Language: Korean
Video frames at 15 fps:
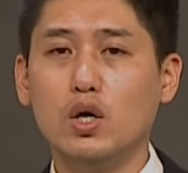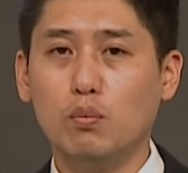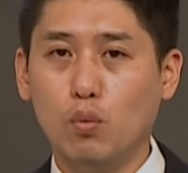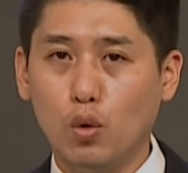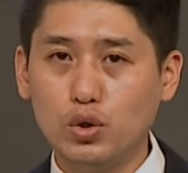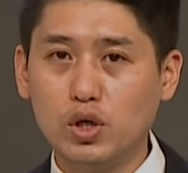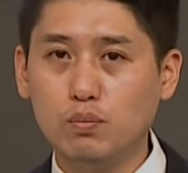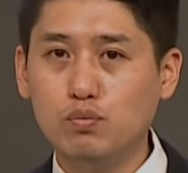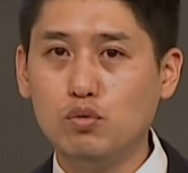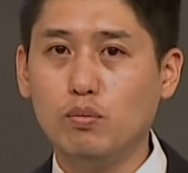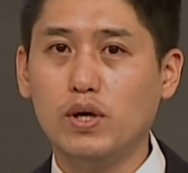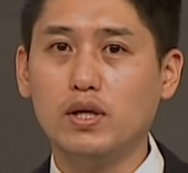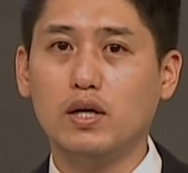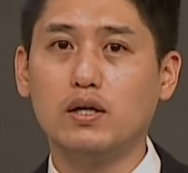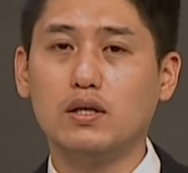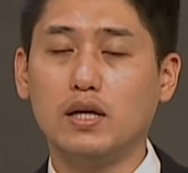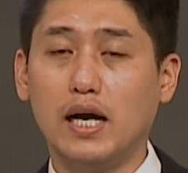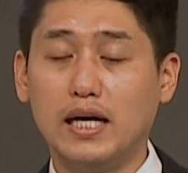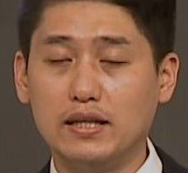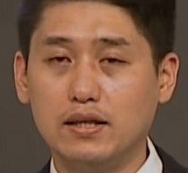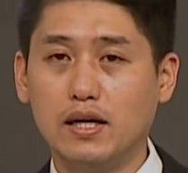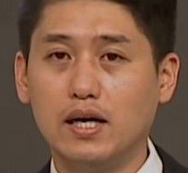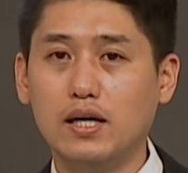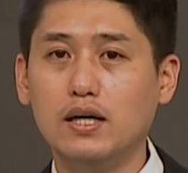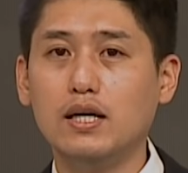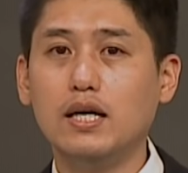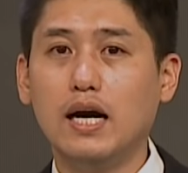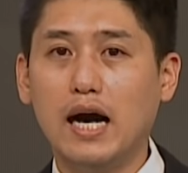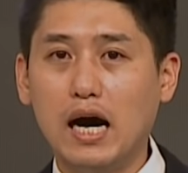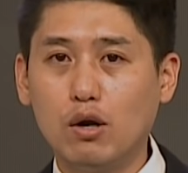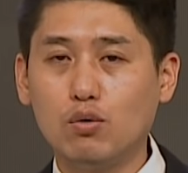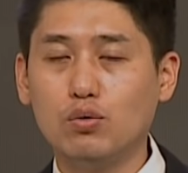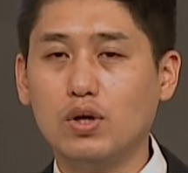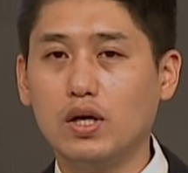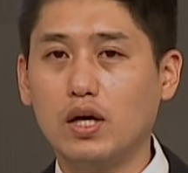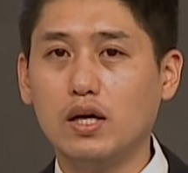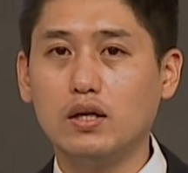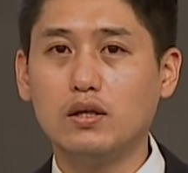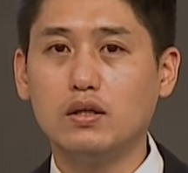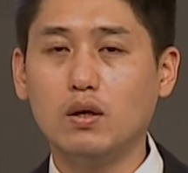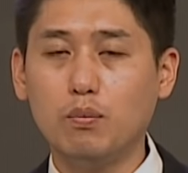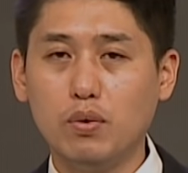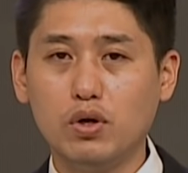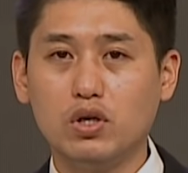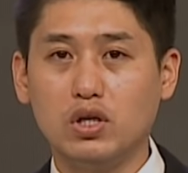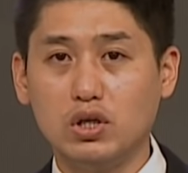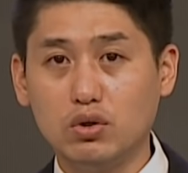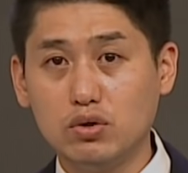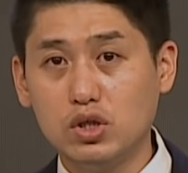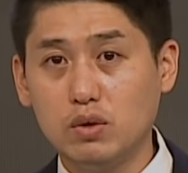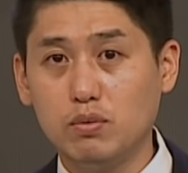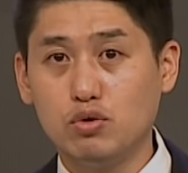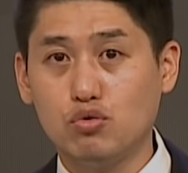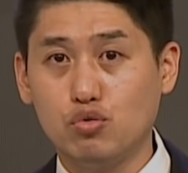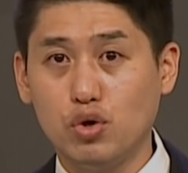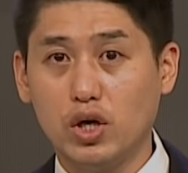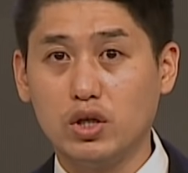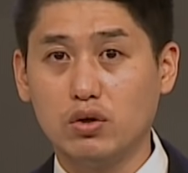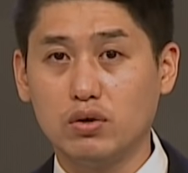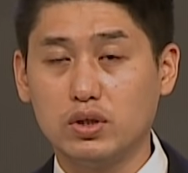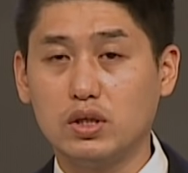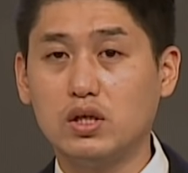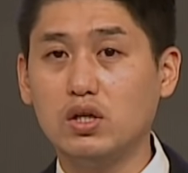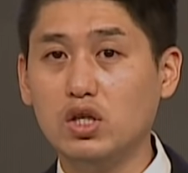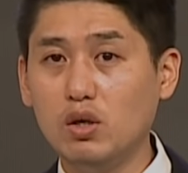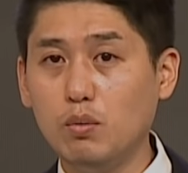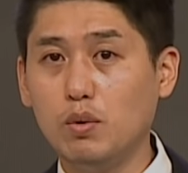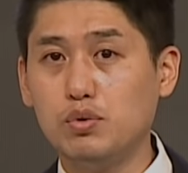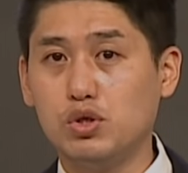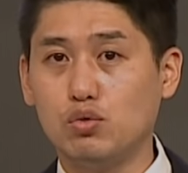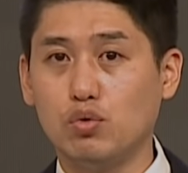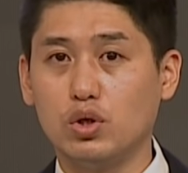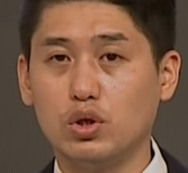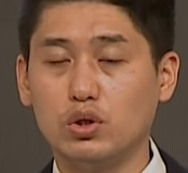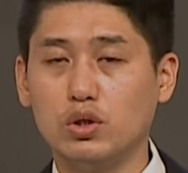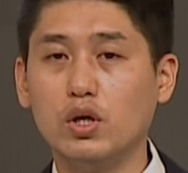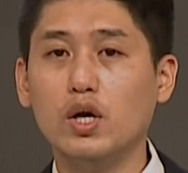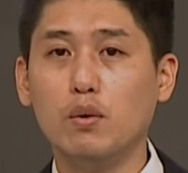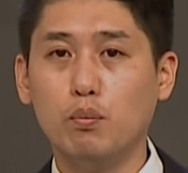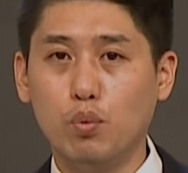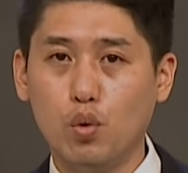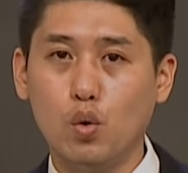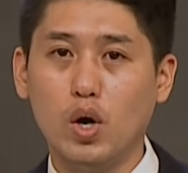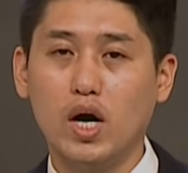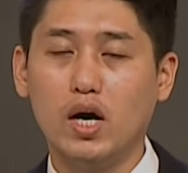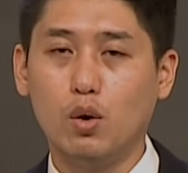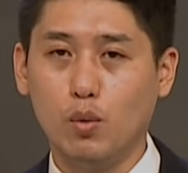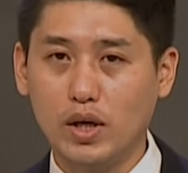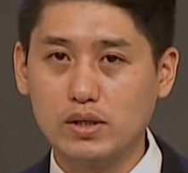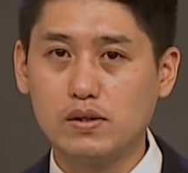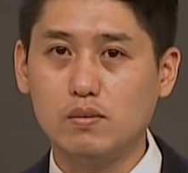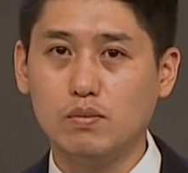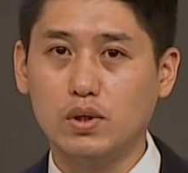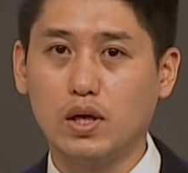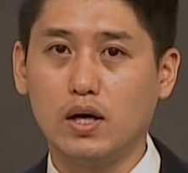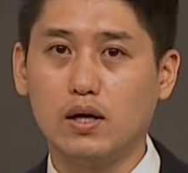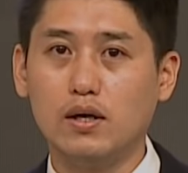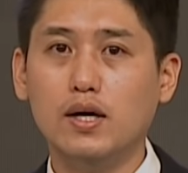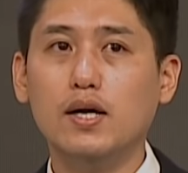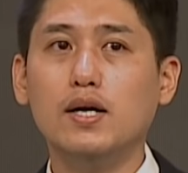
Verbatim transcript: 모세뿐만 아니라 아론에게 특별히 리더십을 구하는 것을 끊임없이 우리는 보아 왔습니다.